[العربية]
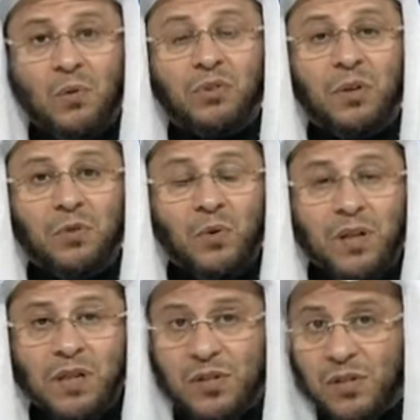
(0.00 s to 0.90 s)
والنبي
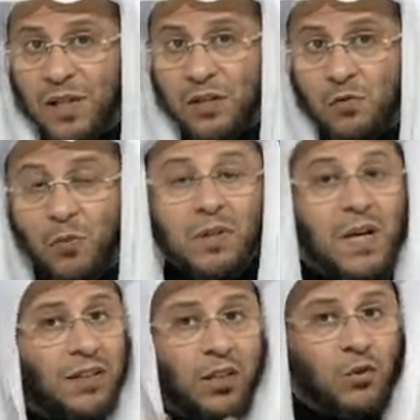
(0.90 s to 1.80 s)
عليه الصلاة والسلام يقول
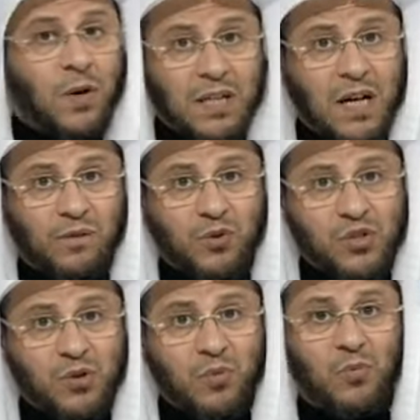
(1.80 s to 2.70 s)
لا تدعوا على
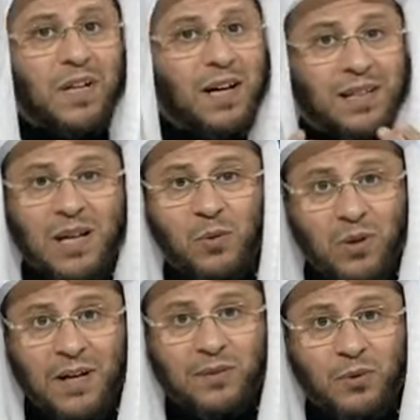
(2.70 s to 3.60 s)
أنفسكم ولا على
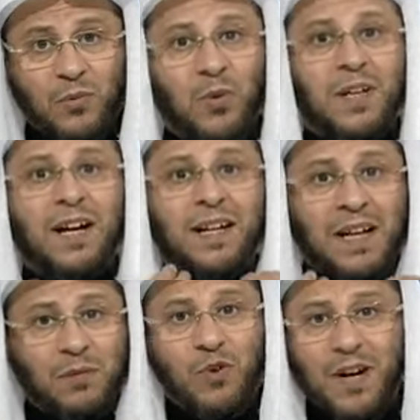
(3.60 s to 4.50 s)
أولادكم ولا
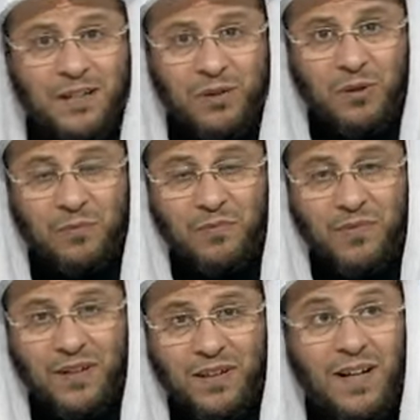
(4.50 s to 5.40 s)
على أموالكم
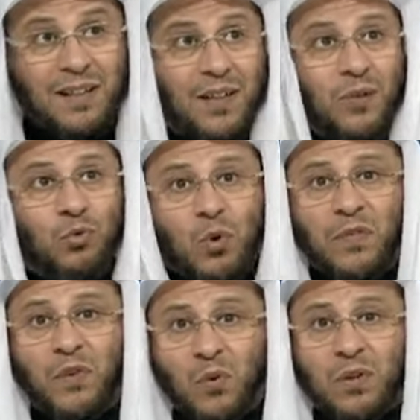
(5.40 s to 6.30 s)
لعلكم
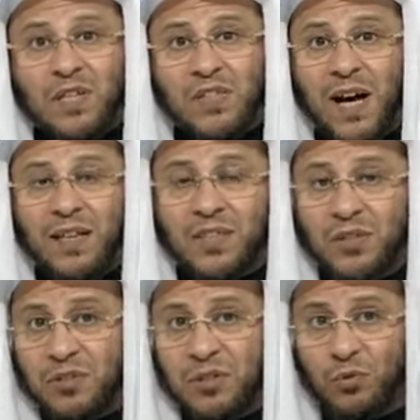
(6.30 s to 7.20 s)
توافقون ساعة
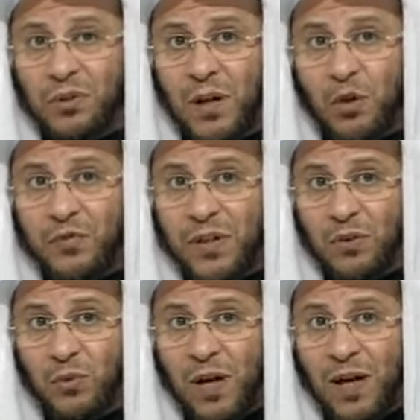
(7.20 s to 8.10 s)
يستجيب الله
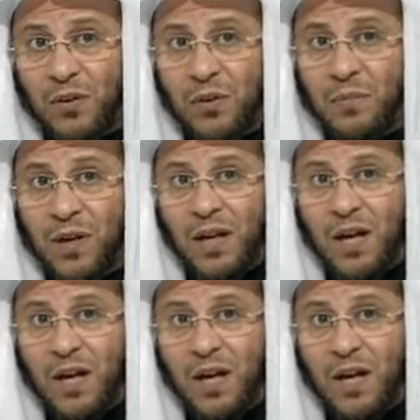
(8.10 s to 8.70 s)
فيها دعاءكم